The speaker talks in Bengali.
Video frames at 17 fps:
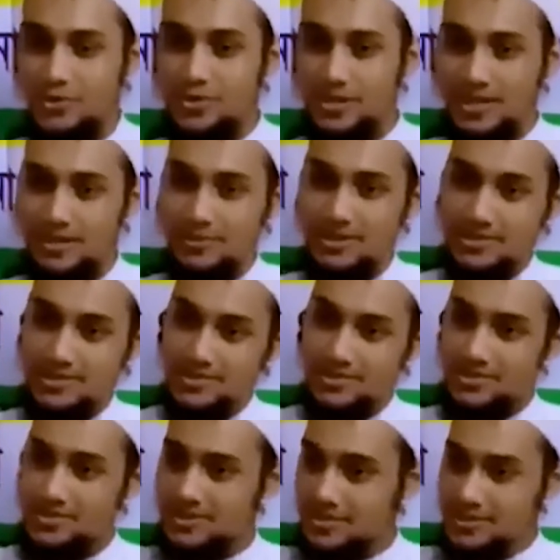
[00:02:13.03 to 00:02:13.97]
যখনই আবার
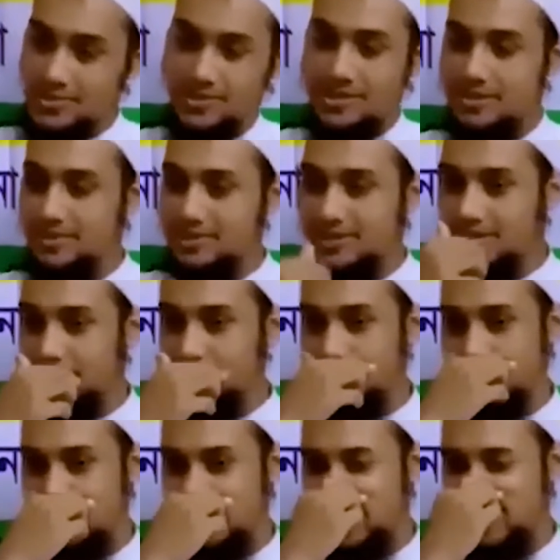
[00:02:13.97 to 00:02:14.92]
সিজন চেঞ্জ হয়ে যাবে
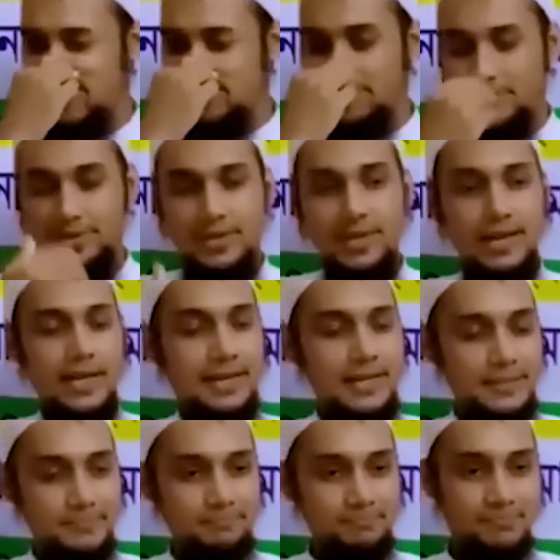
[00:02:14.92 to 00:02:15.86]
দেখবেন যে আল্লাহ বিরোধী
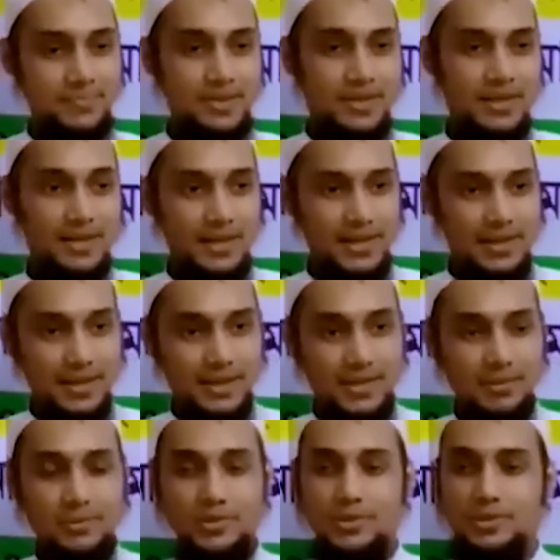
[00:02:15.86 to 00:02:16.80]
আইন
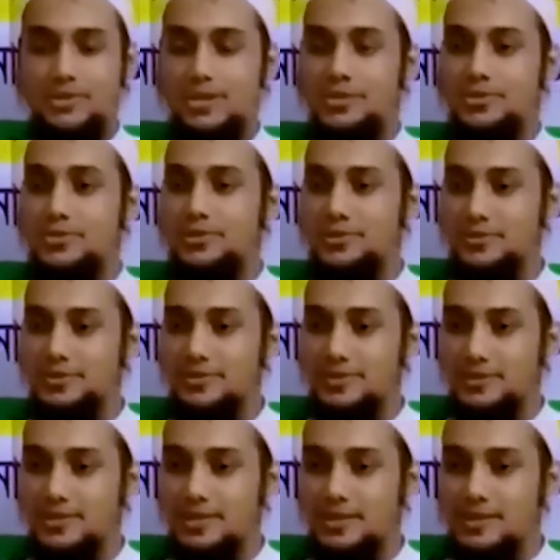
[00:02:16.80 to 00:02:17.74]
আল্লাহ বিরোধী শাসন
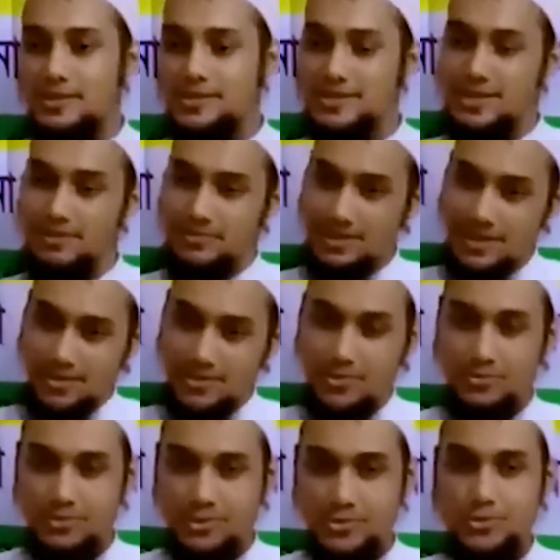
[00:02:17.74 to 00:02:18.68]
ইসলামকে
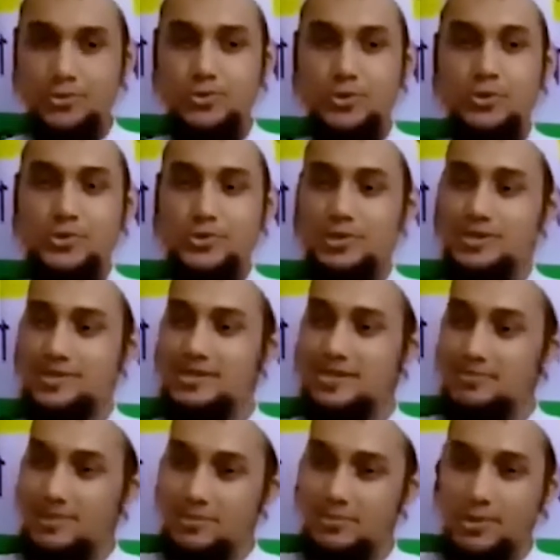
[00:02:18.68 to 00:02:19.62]
আক্রমণ সুকৌশল
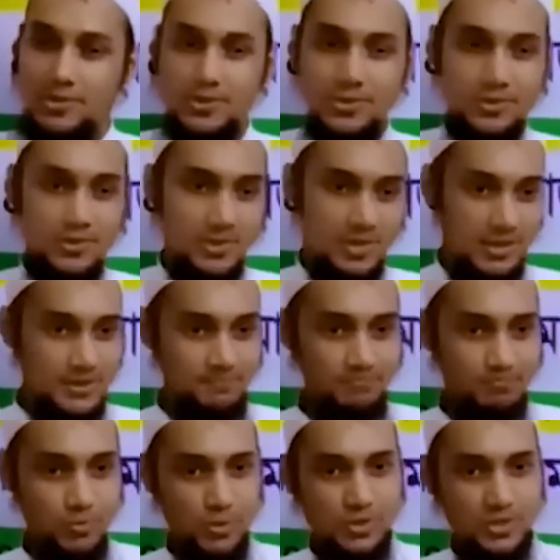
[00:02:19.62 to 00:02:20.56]
ইসলামকে বয়কট করা
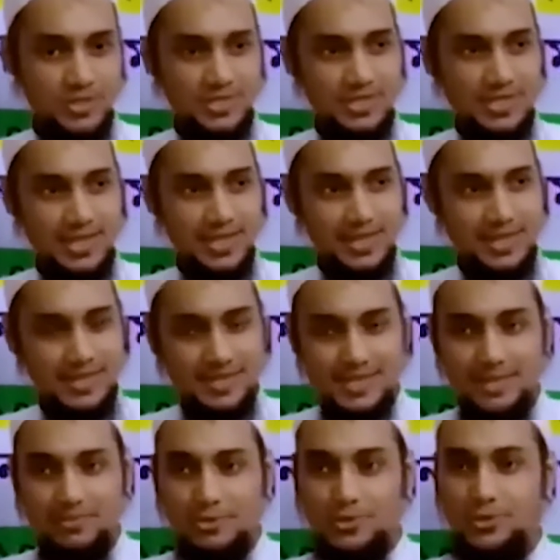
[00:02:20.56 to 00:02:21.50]
প্রতিটা জায়গা
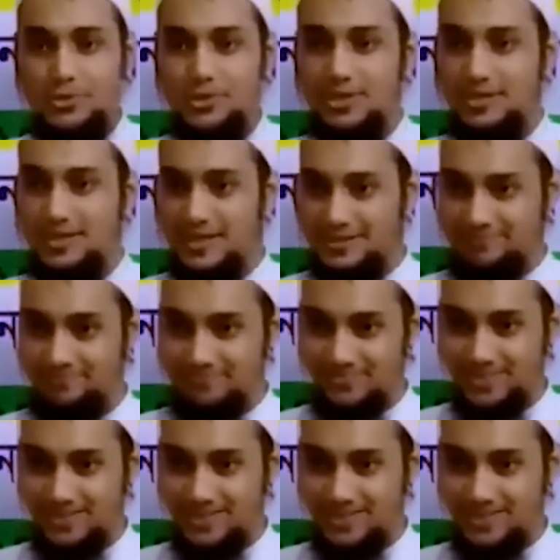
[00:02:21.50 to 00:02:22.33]
থেকে ইসলামকে সরিয়ে দেয়া